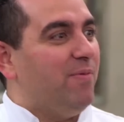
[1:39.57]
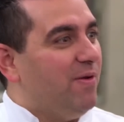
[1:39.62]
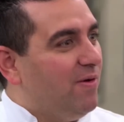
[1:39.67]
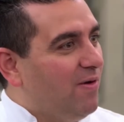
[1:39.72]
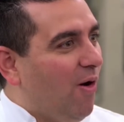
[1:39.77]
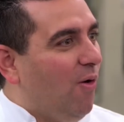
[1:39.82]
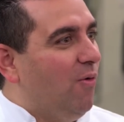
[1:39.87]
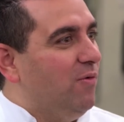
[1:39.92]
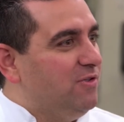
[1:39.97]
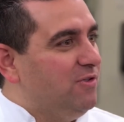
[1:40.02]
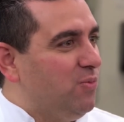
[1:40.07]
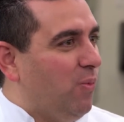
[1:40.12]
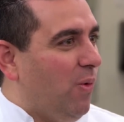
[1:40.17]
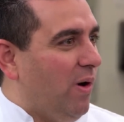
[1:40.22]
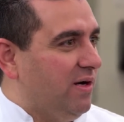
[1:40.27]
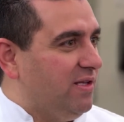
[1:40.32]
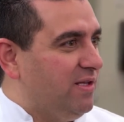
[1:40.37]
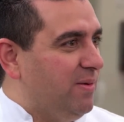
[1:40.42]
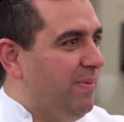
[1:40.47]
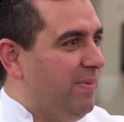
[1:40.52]
Siempre he
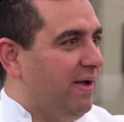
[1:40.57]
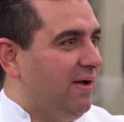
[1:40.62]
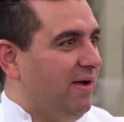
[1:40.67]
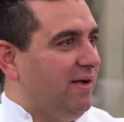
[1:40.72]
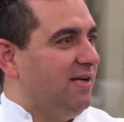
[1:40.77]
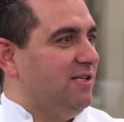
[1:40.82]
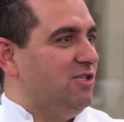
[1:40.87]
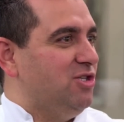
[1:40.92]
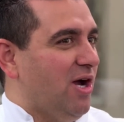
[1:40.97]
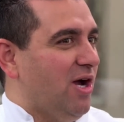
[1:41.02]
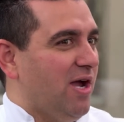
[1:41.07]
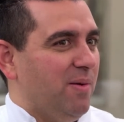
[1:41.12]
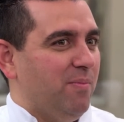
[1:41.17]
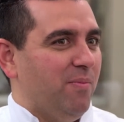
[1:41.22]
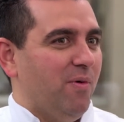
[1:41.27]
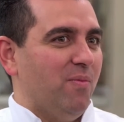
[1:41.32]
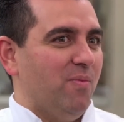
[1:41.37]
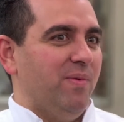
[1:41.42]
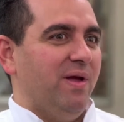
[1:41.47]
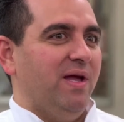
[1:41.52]
querido hacer una
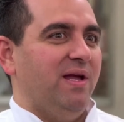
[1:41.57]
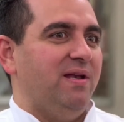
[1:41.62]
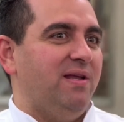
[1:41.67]
sirena